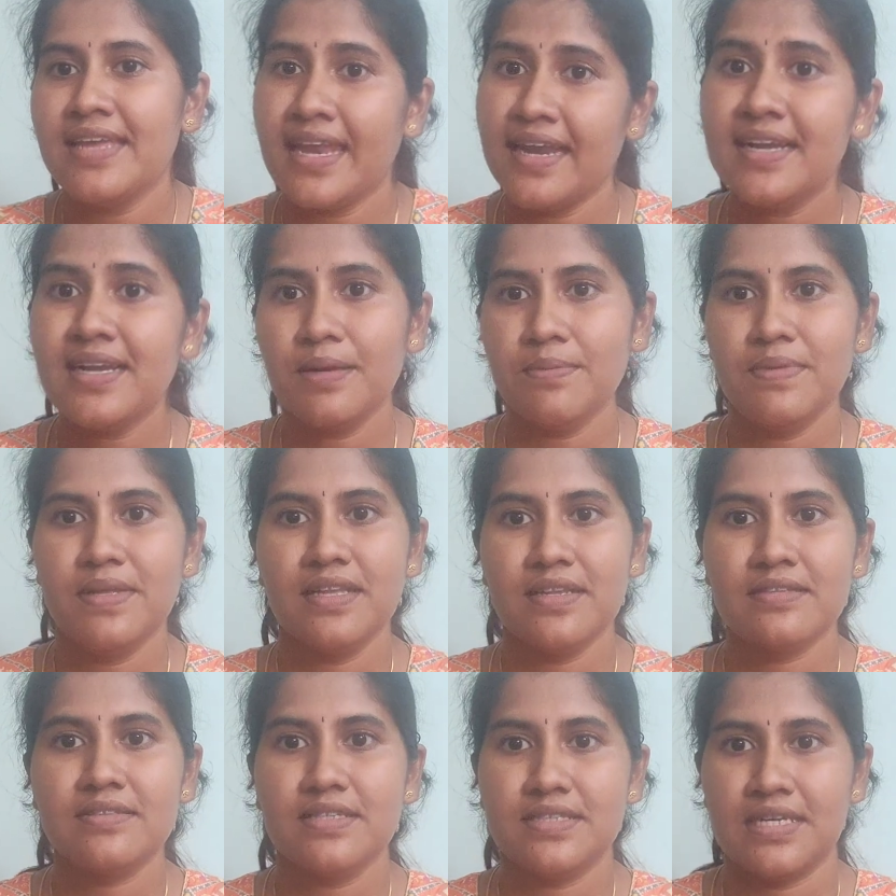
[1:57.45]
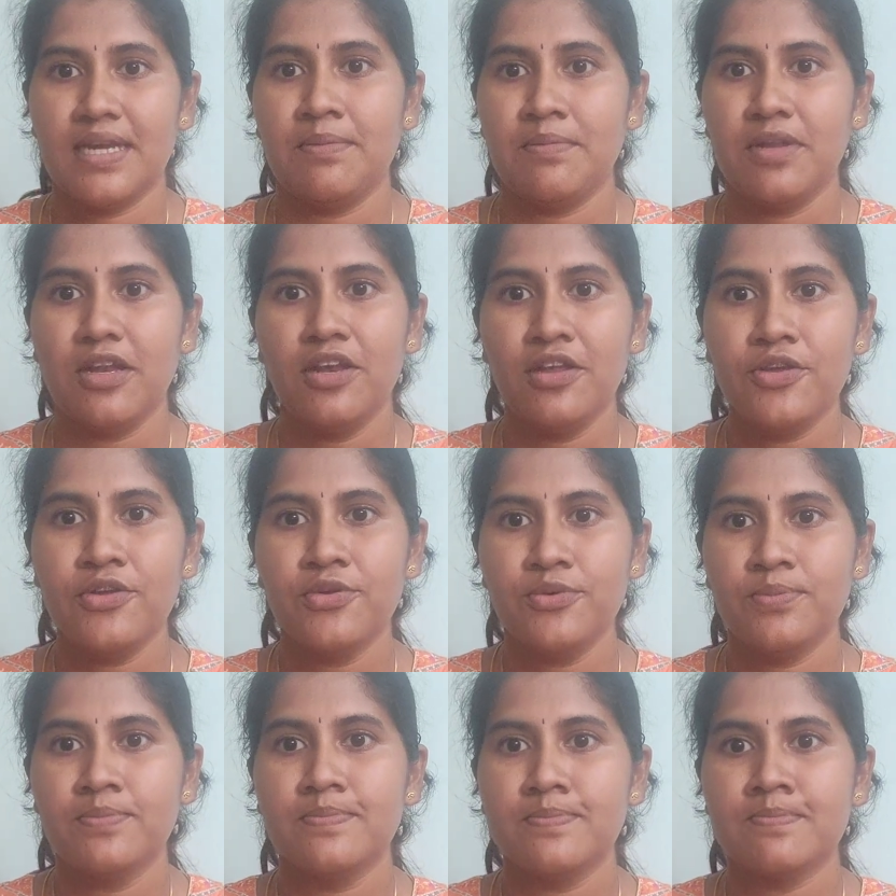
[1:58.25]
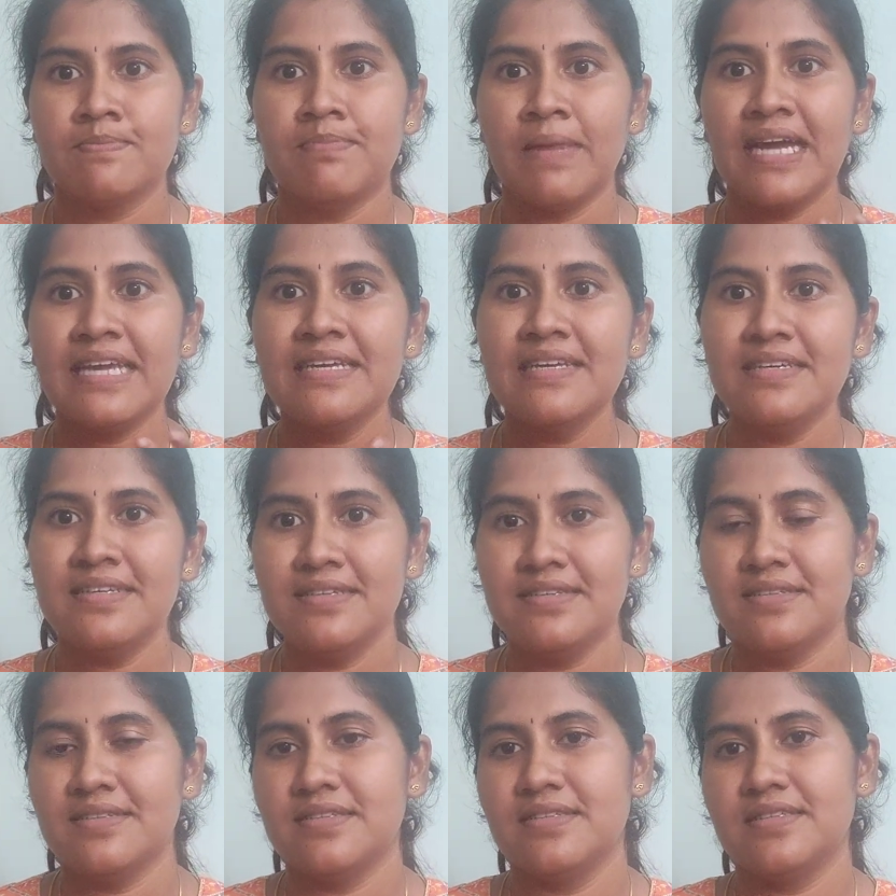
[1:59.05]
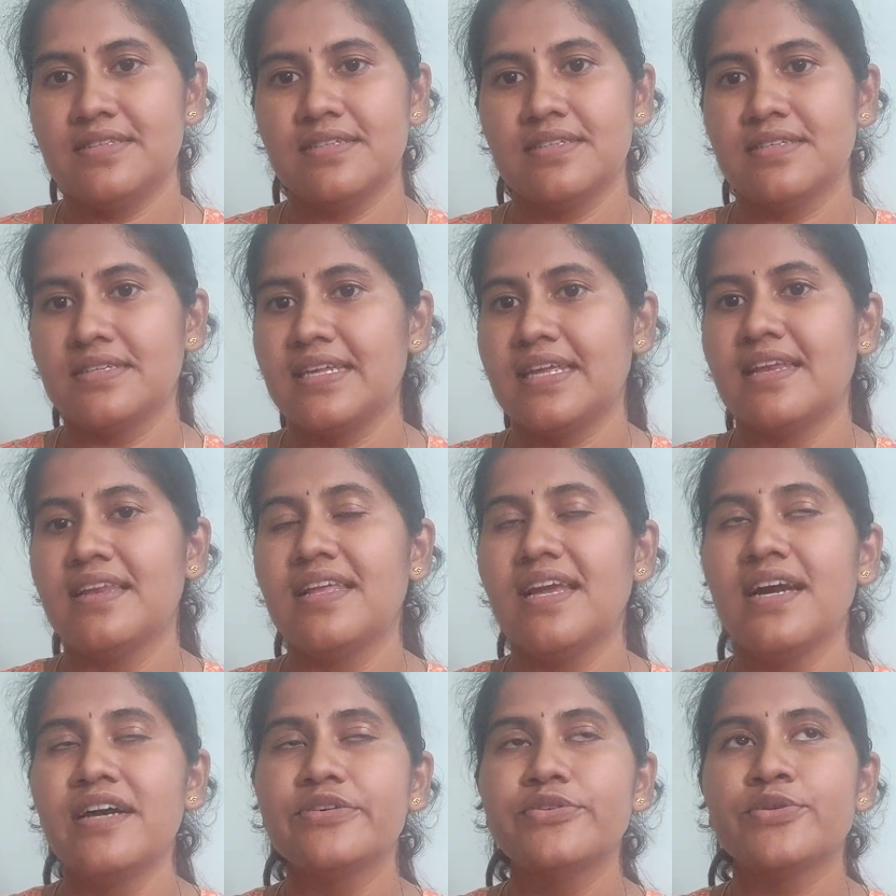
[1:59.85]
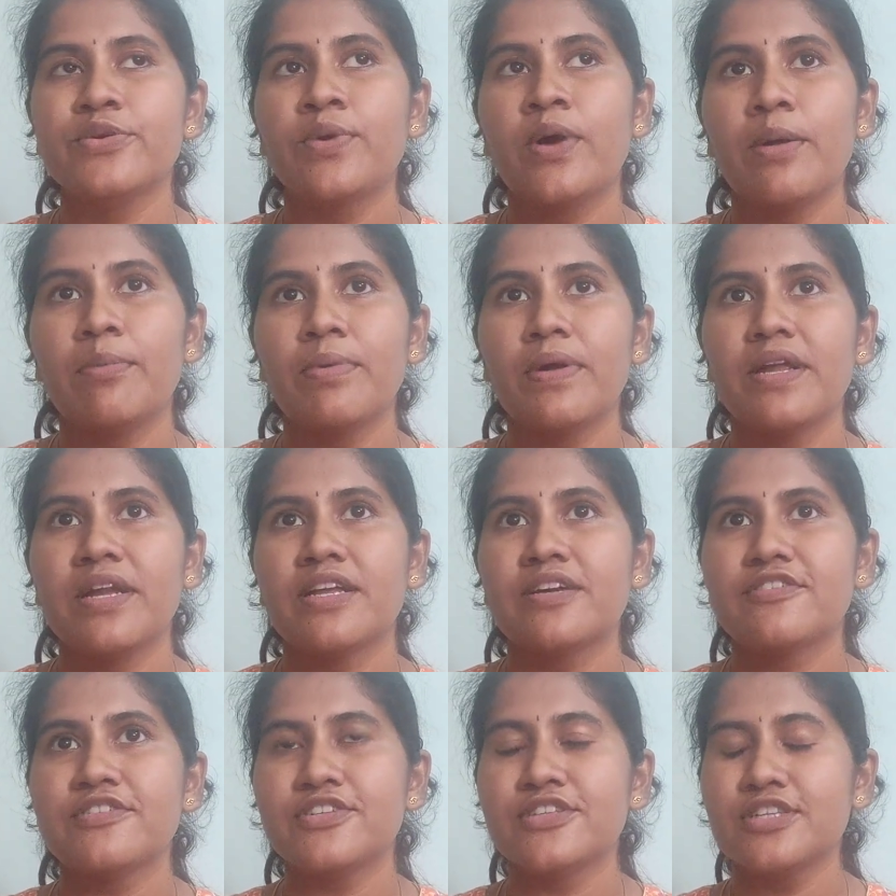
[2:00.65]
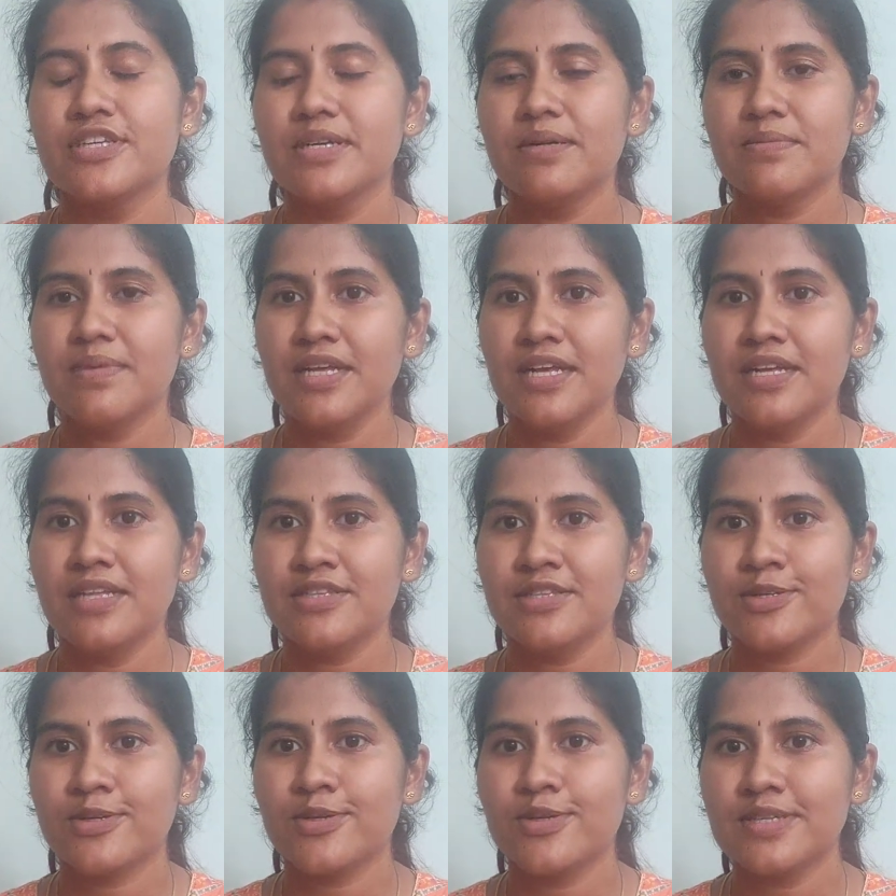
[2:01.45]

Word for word: எனக்கு அப்படி இருந்துச்சு ஐம் டெல்லிங் யூ மை ஜேர்னி இல்லையா ஸோ அப்போ எனக்கு வந்து அப்படியே அந்த